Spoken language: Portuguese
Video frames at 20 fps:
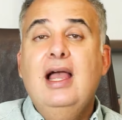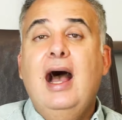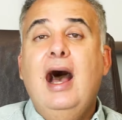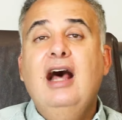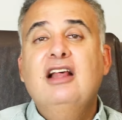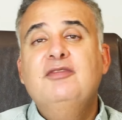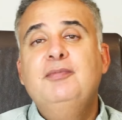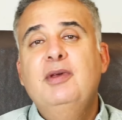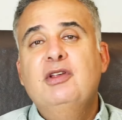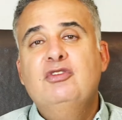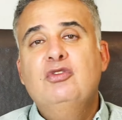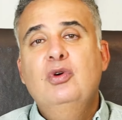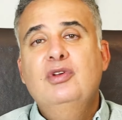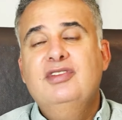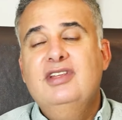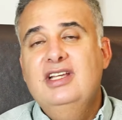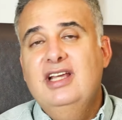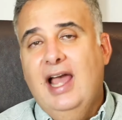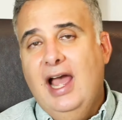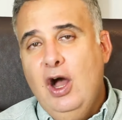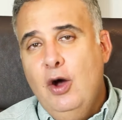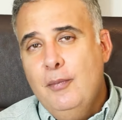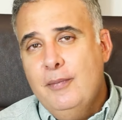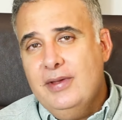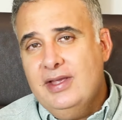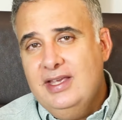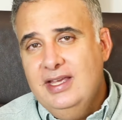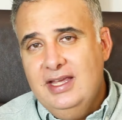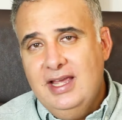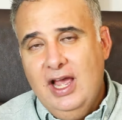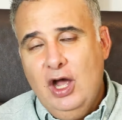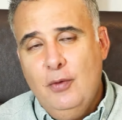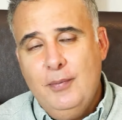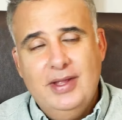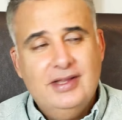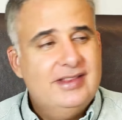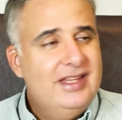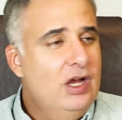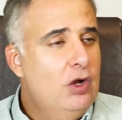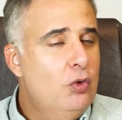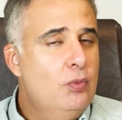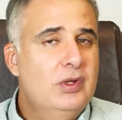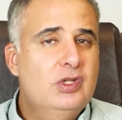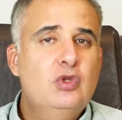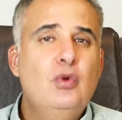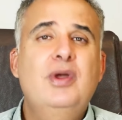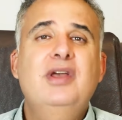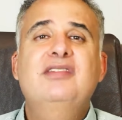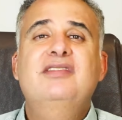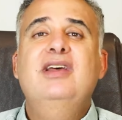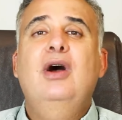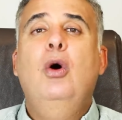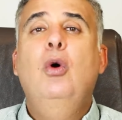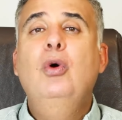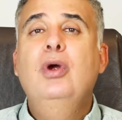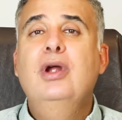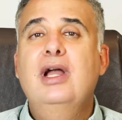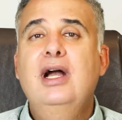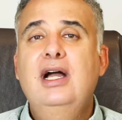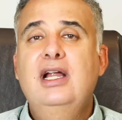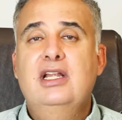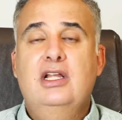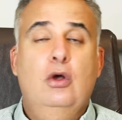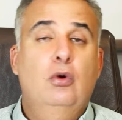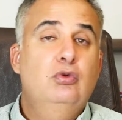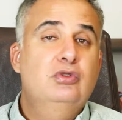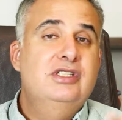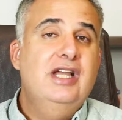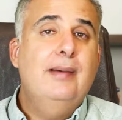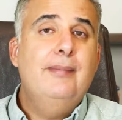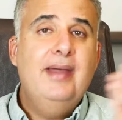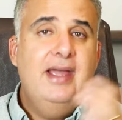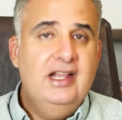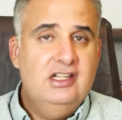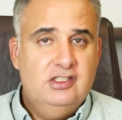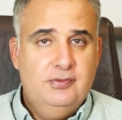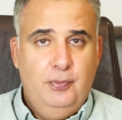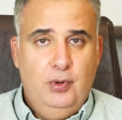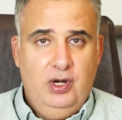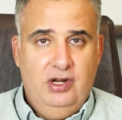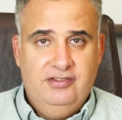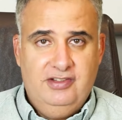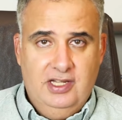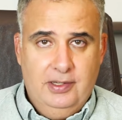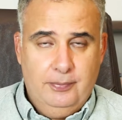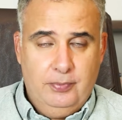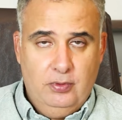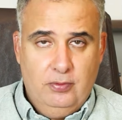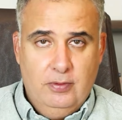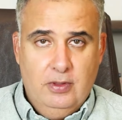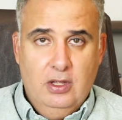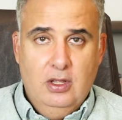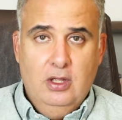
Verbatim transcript: As pessoas que, real, que realmente têm alguma doença orgânica, um diabetes, por exemplo,